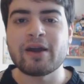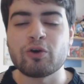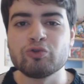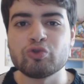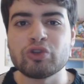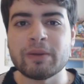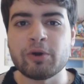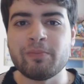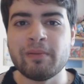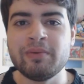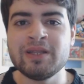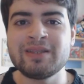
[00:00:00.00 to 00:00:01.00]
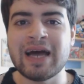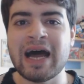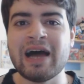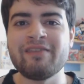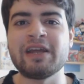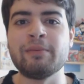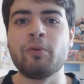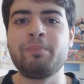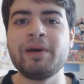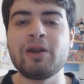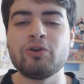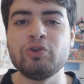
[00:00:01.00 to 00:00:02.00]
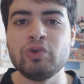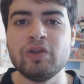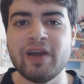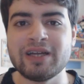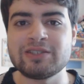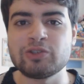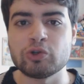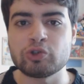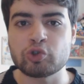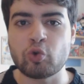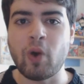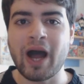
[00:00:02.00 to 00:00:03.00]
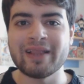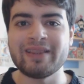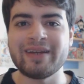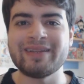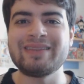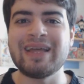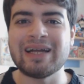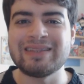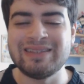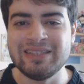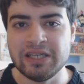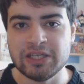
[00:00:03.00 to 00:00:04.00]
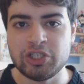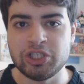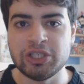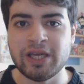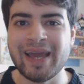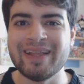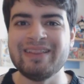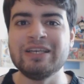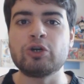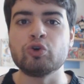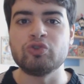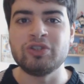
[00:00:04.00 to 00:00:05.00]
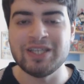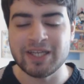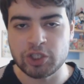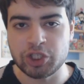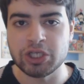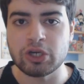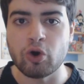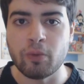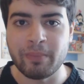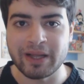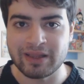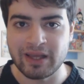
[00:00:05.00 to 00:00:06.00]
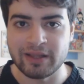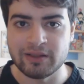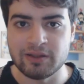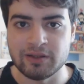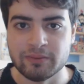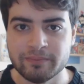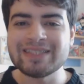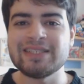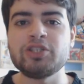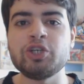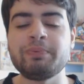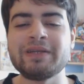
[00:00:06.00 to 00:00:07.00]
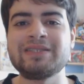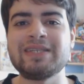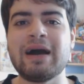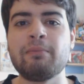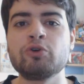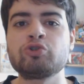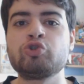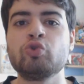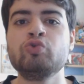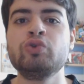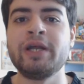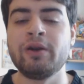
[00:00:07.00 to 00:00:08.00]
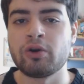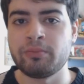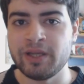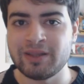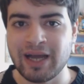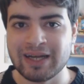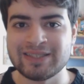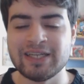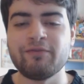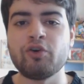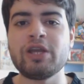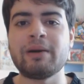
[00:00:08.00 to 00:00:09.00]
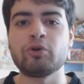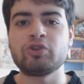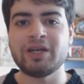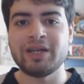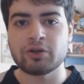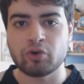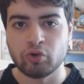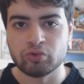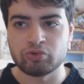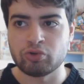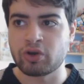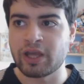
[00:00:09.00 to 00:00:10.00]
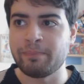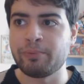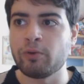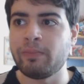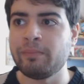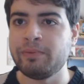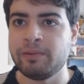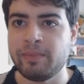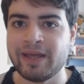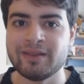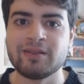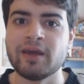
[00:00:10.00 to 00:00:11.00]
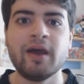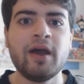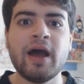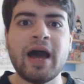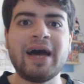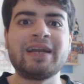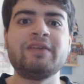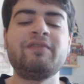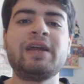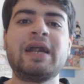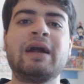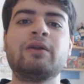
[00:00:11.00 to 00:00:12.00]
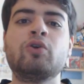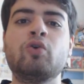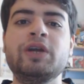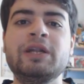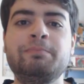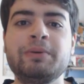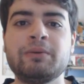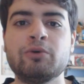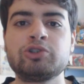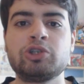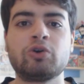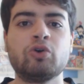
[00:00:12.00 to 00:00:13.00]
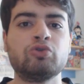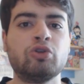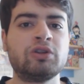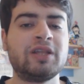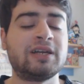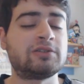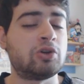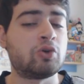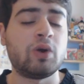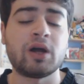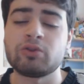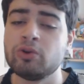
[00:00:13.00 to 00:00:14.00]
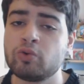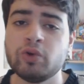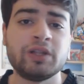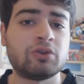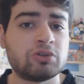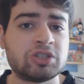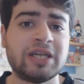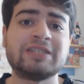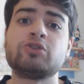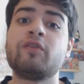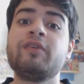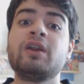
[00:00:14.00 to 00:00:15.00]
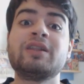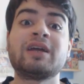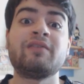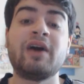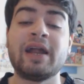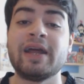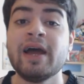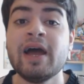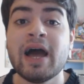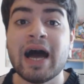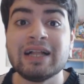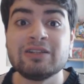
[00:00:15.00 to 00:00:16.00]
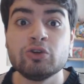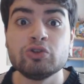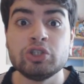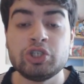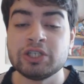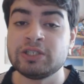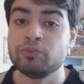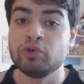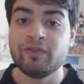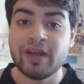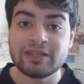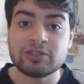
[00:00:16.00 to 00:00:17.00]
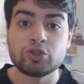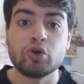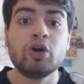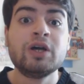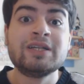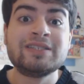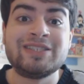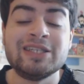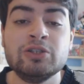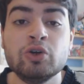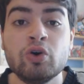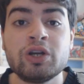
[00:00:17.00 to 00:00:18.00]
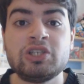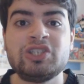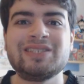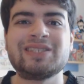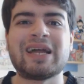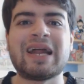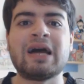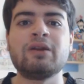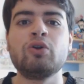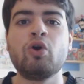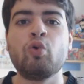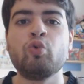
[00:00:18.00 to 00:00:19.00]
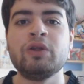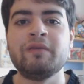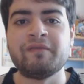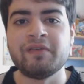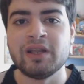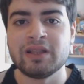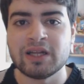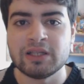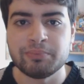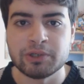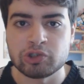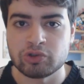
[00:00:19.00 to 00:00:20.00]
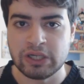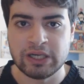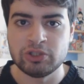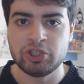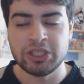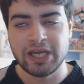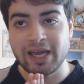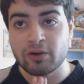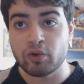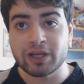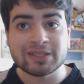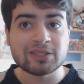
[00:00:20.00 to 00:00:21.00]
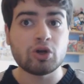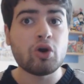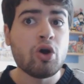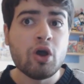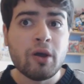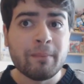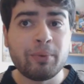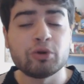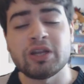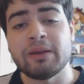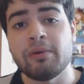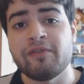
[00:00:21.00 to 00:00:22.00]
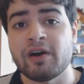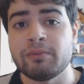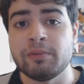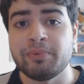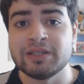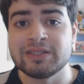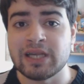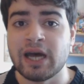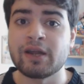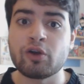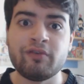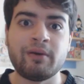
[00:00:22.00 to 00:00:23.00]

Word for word: E con tutta probabilità avremo per ogni universo squadre da 10 e dico 10 combattenti. Che se ci pensiamo sono un'enormità, se vogliamo tener conto che probabilmente arriveranno il primo, il secondo, il terzo, il quarto, il quinto, il sesto fino ad arrivare al dodicesimo universo, signori giocatori ci saranno un'infinità di personaggi e questo potrebbe farmi pensare che